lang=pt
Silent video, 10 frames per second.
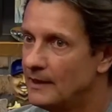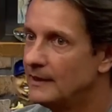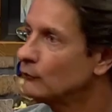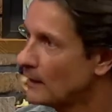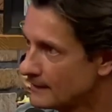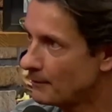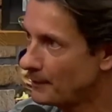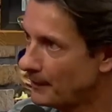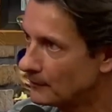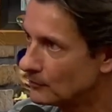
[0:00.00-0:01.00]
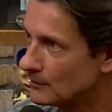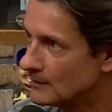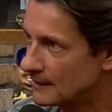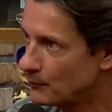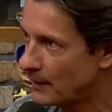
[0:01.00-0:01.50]
Ele não tem escapamento.
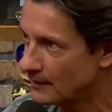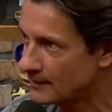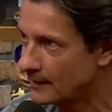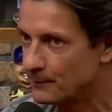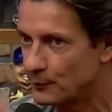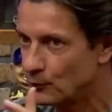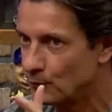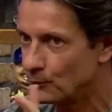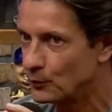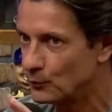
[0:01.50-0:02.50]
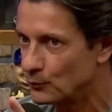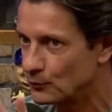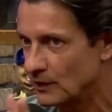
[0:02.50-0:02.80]
E sabe o que é que sai por um, por um...